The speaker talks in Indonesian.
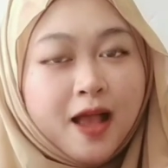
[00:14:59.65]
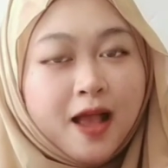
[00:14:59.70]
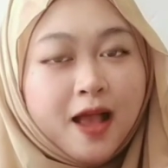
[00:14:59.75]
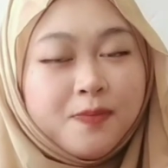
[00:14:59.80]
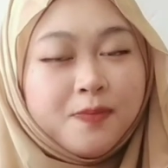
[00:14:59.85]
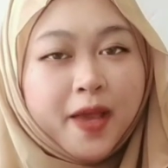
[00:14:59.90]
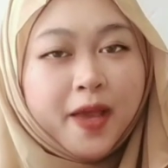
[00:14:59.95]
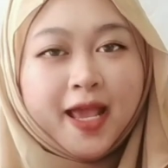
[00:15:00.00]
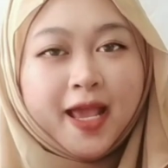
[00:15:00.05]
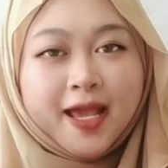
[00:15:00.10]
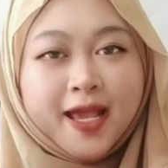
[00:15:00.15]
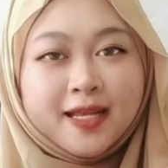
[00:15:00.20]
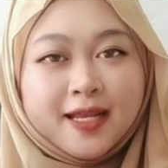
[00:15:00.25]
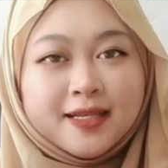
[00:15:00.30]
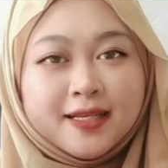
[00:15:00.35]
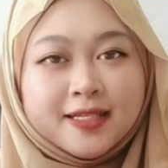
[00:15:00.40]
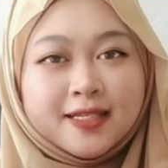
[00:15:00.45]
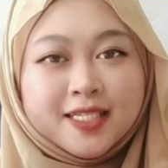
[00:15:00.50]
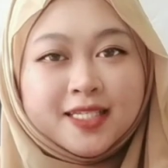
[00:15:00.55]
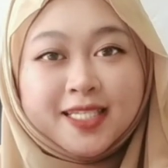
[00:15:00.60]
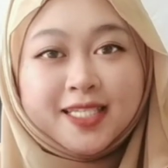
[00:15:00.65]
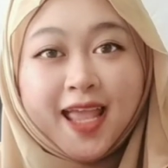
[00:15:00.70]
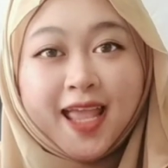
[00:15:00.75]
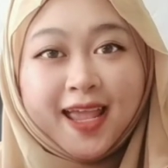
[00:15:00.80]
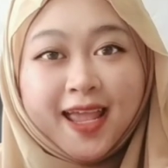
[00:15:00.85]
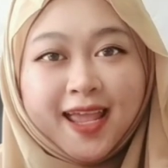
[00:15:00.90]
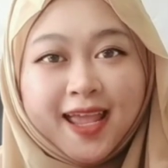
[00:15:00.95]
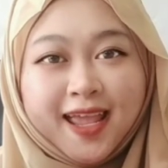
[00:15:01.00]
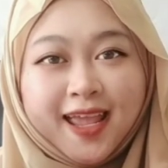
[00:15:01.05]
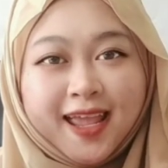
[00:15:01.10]
and
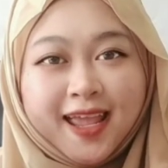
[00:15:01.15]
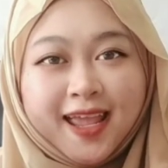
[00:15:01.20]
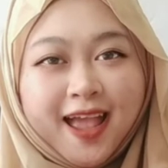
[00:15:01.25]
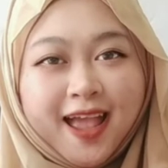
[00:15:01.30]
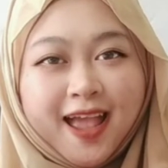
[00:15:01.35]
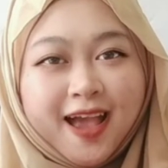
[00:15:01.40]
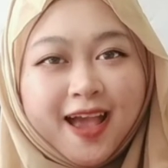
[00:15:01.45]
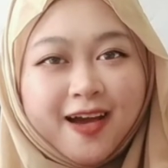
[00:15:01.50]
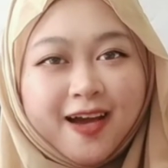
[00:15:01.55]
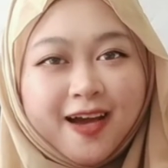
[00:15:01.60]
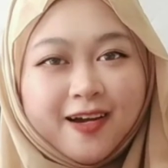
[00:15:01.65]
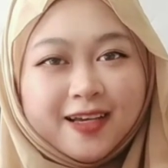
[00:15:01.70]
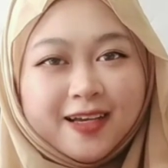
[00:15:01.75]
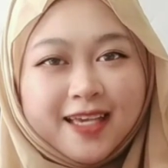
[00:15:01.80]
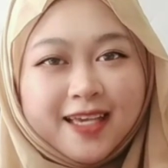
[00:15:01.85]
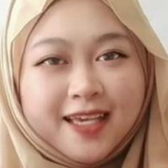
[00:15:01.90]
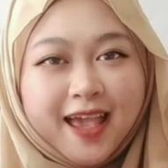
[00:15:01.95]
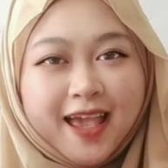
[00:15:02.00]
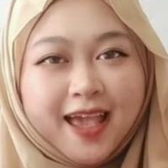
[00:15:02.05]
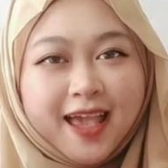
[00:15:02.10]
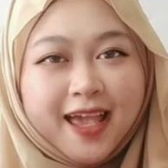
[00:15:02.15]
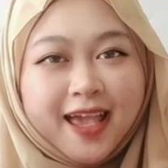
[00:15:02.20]
share. Oke, okay.